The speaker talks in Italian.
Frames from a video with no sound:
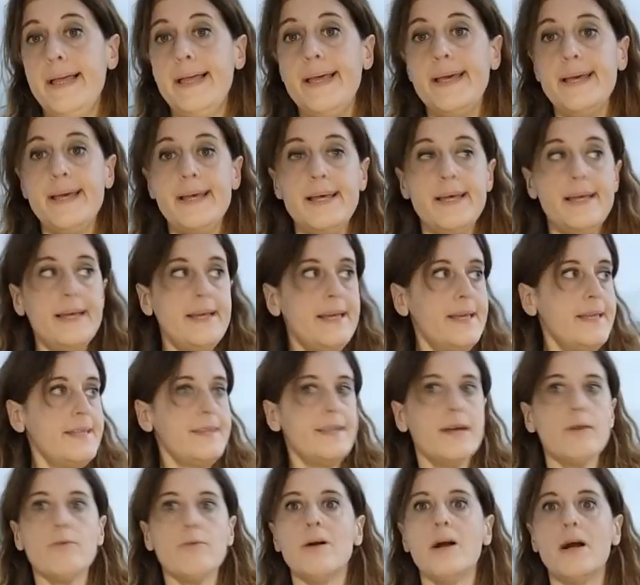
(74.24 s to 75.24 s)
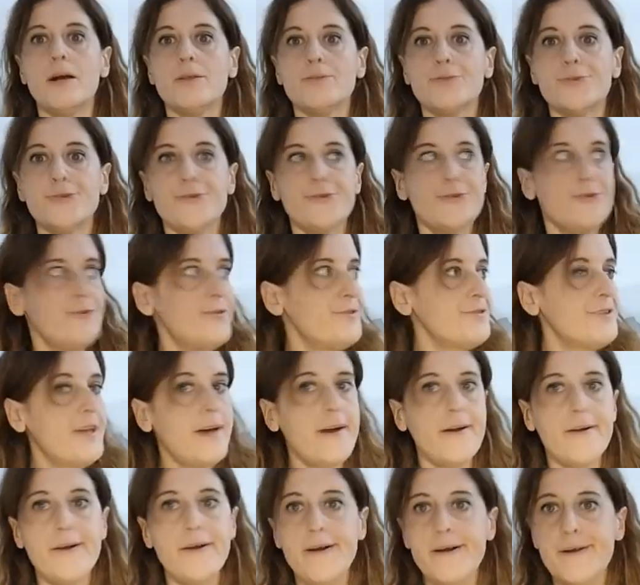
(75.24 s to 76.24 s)
Eh, da quanto?
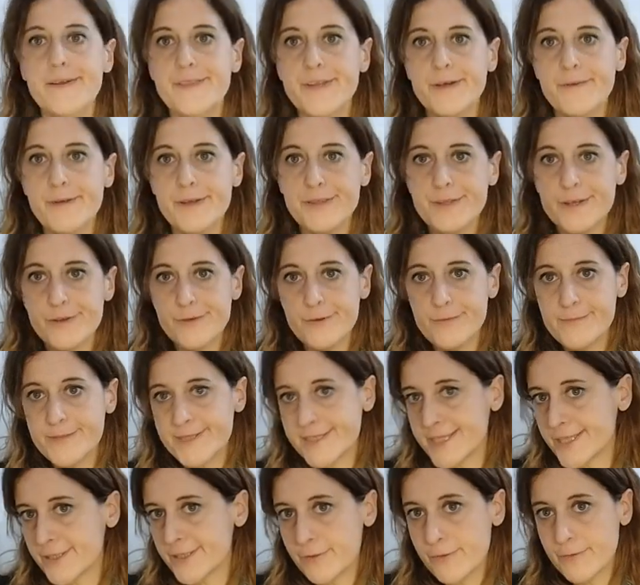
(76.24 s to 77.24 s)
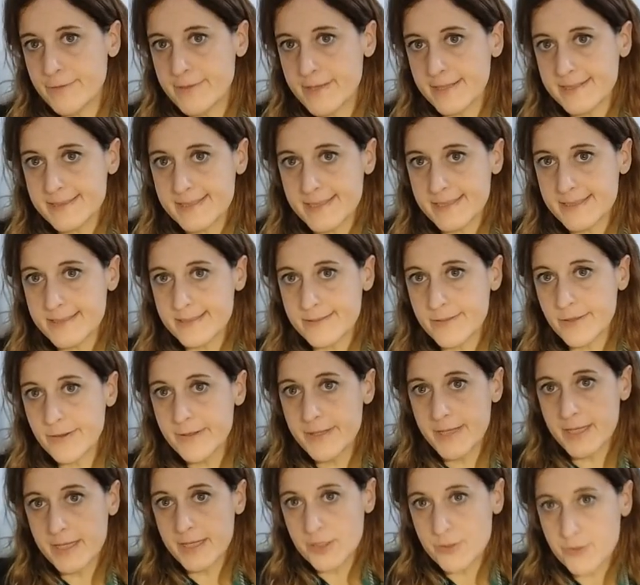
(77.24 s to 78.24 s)
Da, da, quando è cominciata tutta questa
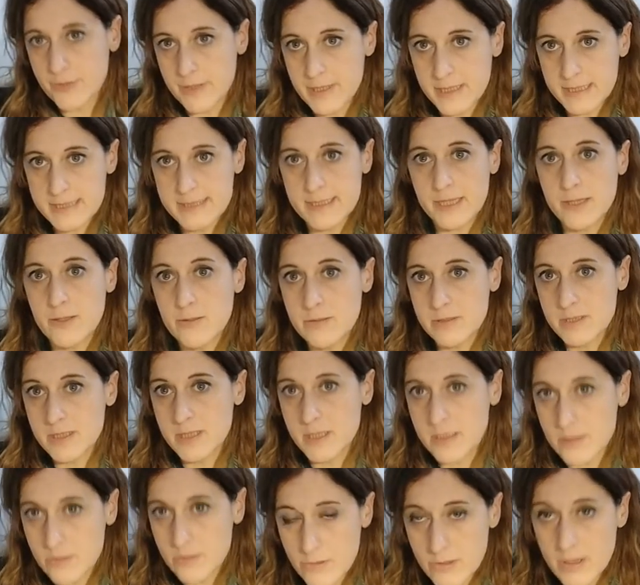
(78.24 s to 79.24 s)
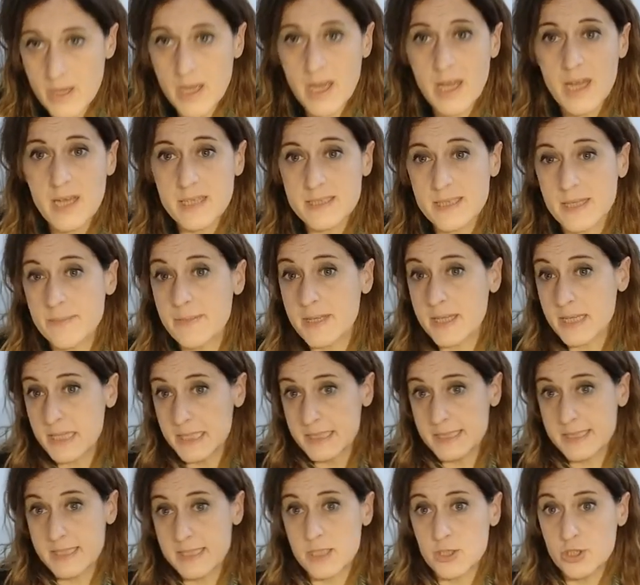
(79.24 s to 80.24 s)
storia che tocca stare chiusi dentro casa perché
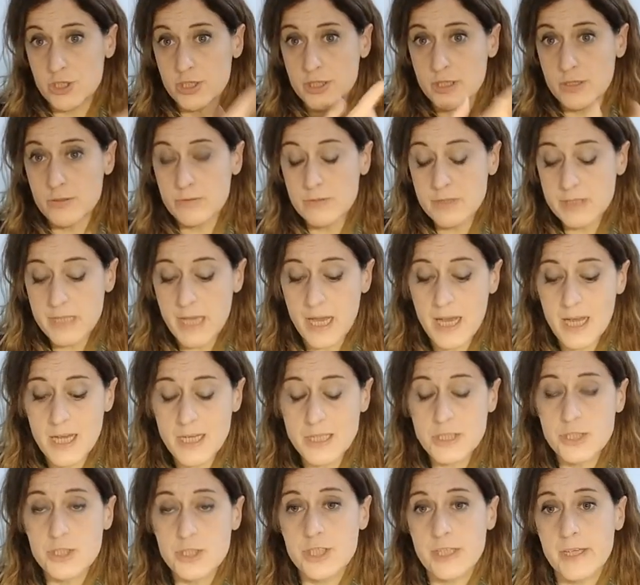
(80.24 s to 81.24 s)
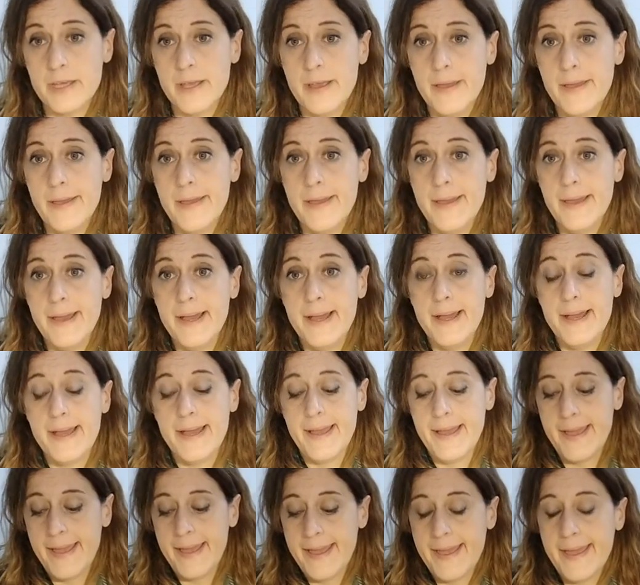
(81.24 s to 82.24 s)
se esci dei contagi.
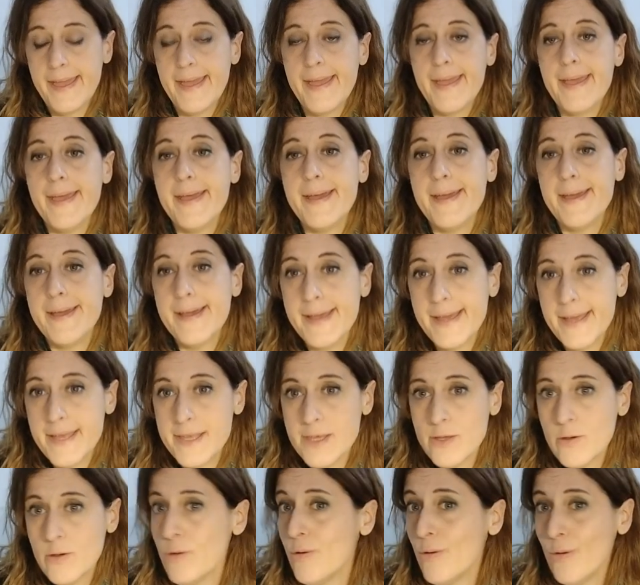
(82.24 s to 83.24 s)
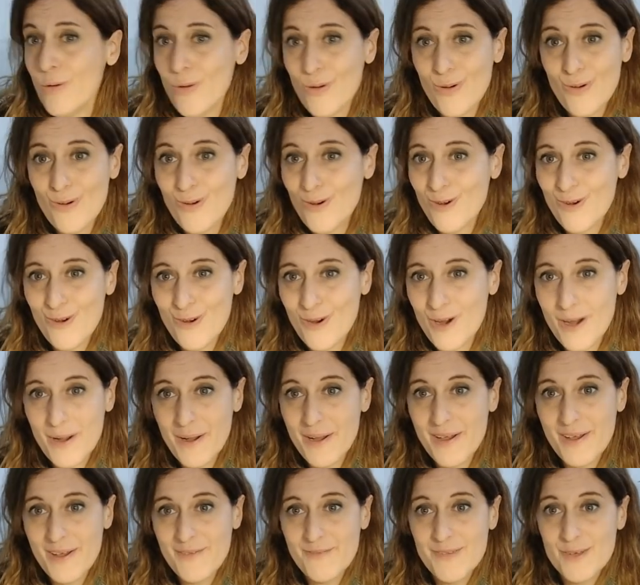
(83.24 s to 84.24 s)
Eh,
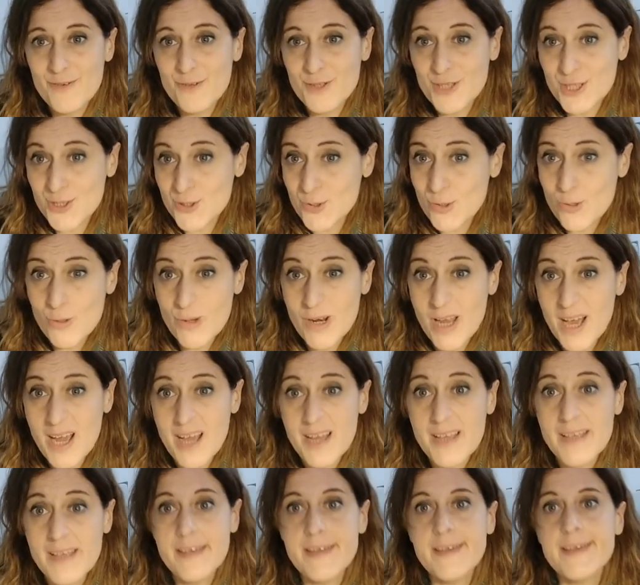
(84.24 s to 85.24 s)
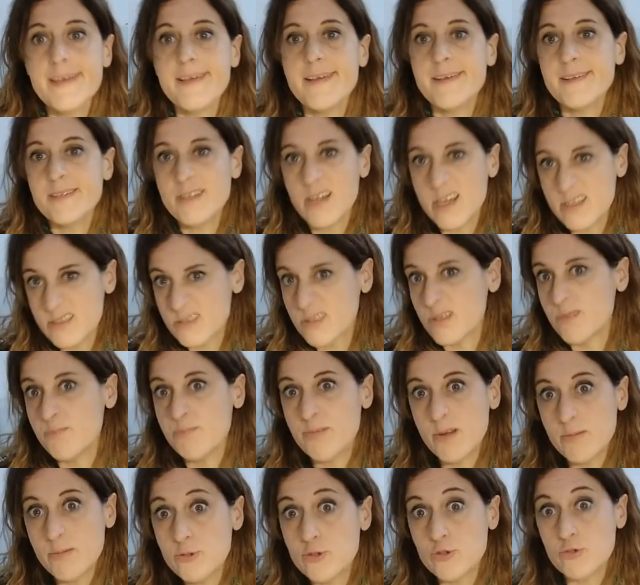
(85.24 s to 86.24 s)
io eh, vivo da sola, e, cioè sto
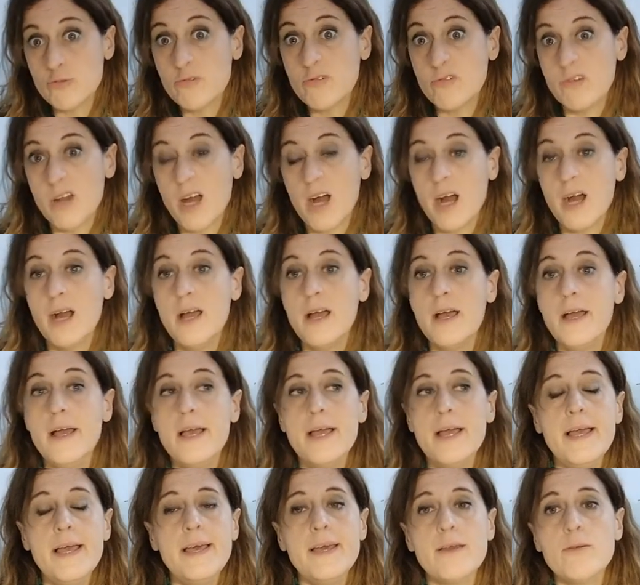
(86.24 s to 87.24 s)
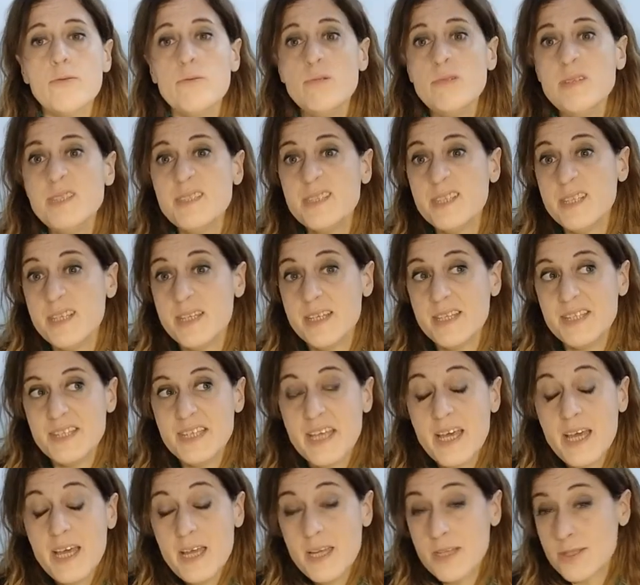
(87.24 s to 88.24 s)
proprio sola e quindi
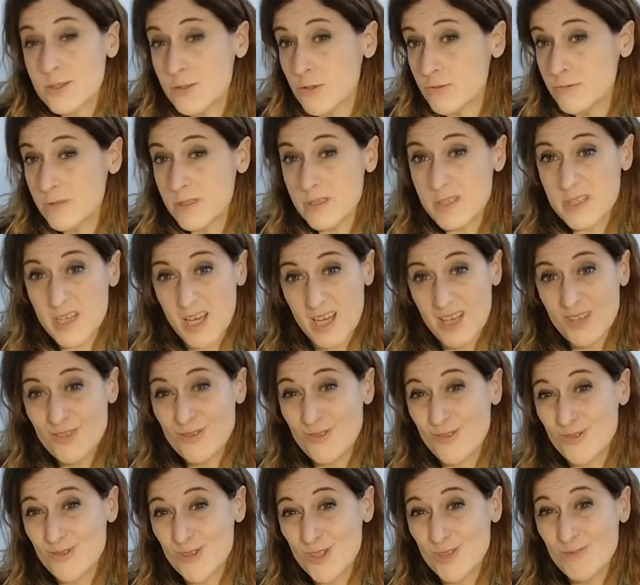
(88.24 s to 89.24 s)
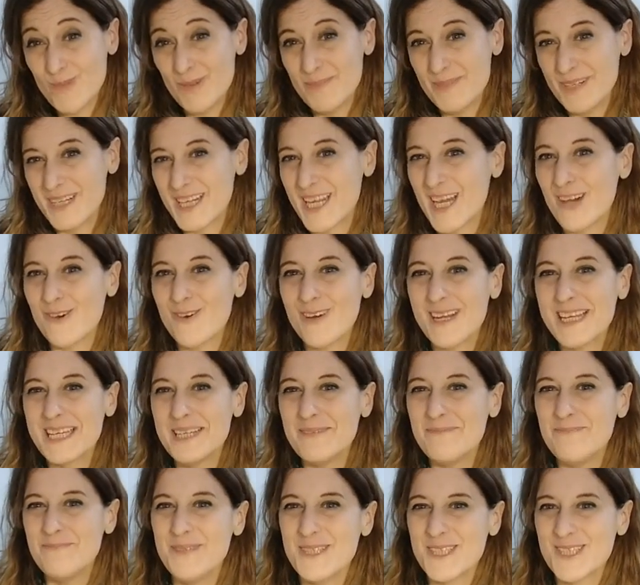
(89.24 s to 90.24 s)
niente, ogni tanto insomma mi creo
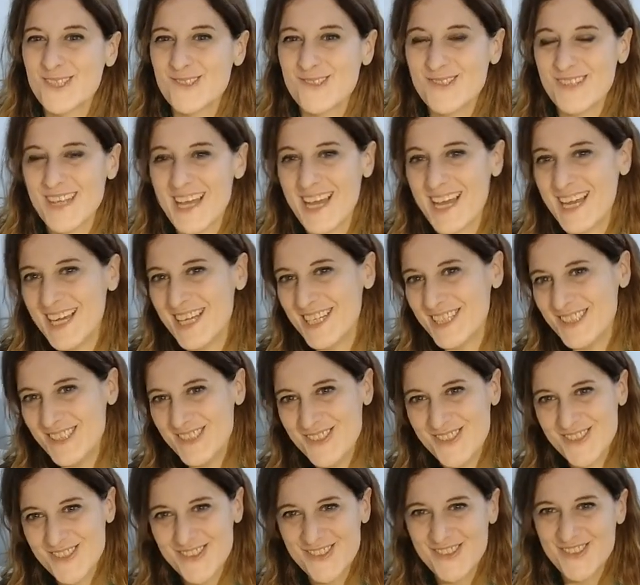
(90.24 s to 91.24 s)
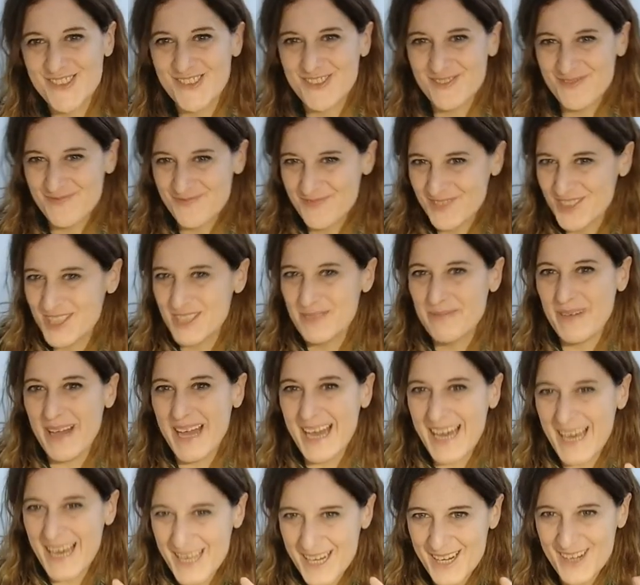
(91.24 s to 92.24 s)
qualche personaggio, ci
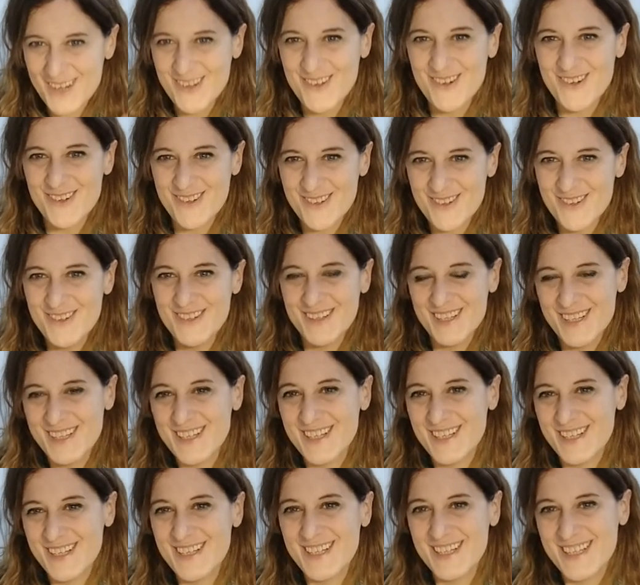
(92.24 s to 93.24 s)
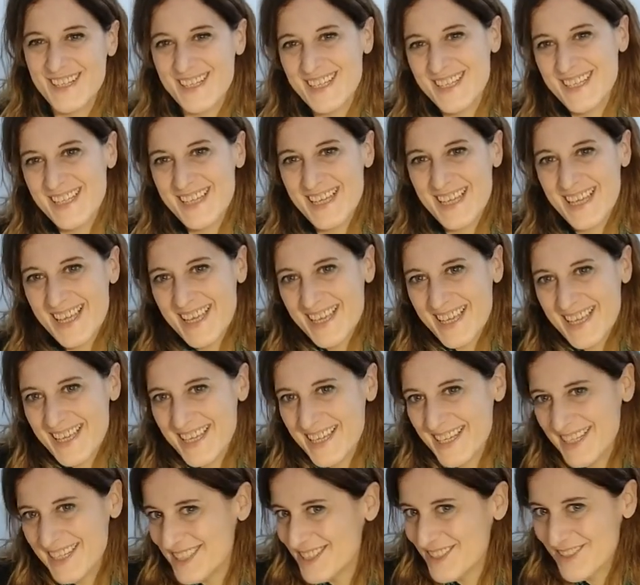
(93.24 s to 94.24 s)
parlo, eh,
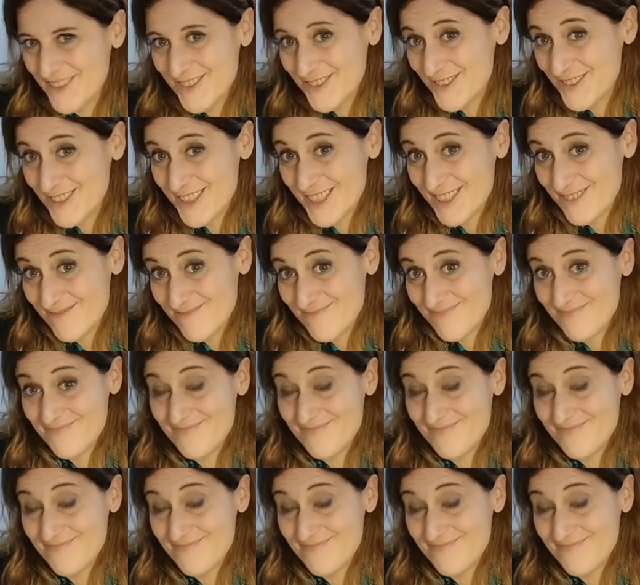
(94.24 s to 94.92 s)
così.